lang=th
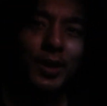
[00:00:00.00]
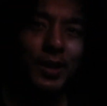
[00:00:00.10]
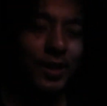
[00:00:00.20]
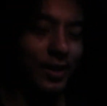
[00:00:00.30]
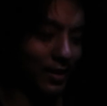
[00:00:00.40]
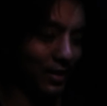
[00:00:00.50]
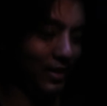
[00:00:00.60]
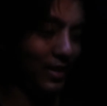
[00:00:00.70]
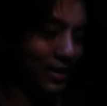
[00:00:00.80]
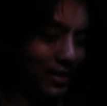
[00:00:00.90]
นก็
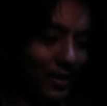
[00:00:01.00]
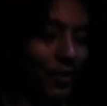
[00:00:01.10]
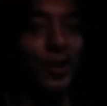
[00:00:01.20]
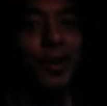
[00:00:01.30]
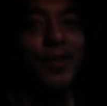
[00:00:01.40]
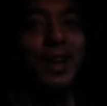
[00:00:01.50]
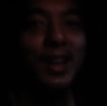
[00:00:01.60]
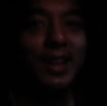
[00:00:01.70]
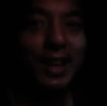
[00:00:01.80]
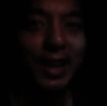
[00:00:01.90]
ถอดออกมา
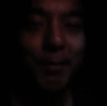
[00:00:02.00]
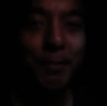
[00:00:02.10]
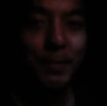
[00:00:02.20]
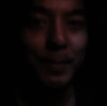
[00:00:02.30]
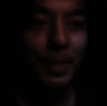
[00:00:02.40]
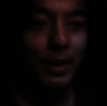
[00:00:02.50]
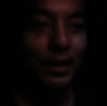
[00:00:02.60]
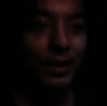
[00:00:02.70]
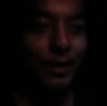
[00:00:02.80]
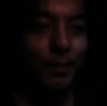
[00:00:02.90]
แล้วนะครับ
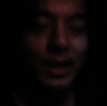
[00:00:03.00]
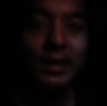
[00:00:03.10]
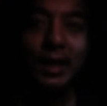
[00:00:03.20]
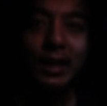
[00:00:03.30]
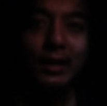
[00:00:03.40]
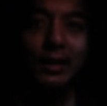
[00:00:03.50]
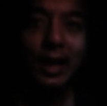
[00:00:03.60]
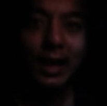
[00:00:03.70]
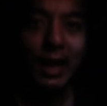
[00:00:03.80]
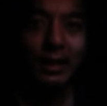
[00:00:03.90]
ก็ไม่แน่ใจกลางคืน
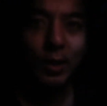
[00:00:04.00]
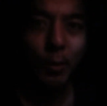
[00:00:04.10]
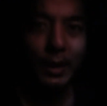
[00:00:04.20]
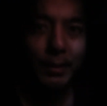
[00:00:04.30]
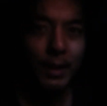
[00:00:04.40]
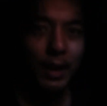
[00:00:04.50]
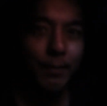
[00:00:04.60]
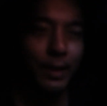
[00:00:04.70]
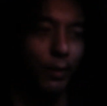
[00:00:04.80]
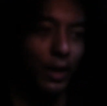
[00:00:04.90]
อากาศจะลงไปอีกป่ะครับ
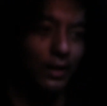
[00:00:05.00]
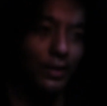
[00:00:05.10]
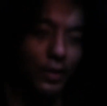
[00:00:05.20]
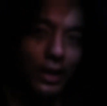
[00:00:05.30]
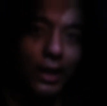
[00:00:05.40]
แต่ว่าตอนนี้